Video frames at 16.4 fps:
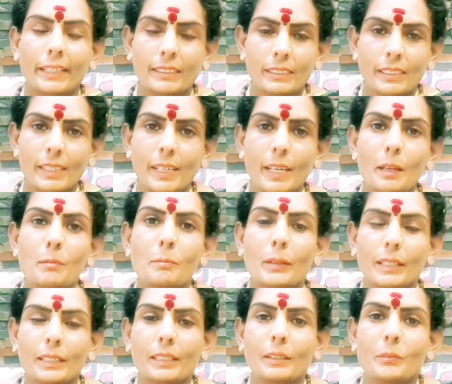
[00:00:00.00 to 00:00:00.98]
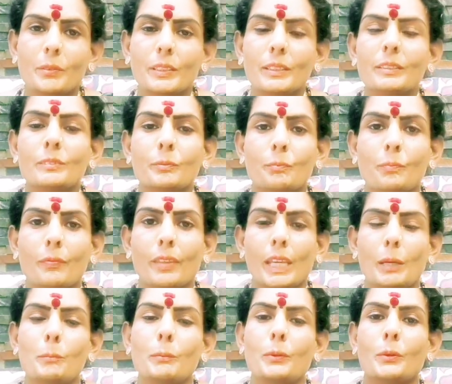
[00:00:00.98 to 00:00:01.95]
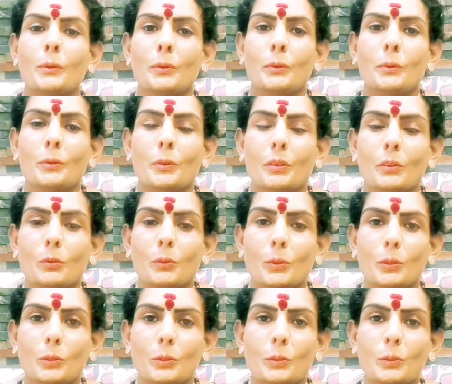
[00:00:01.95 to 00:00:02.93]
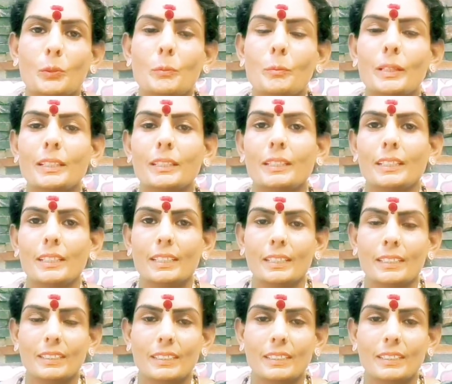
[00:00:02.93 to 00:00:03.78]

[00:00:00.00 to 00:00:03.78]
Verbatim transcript: இன்றைய பதிவு இப்போது ஒரு குடும்பத்தில்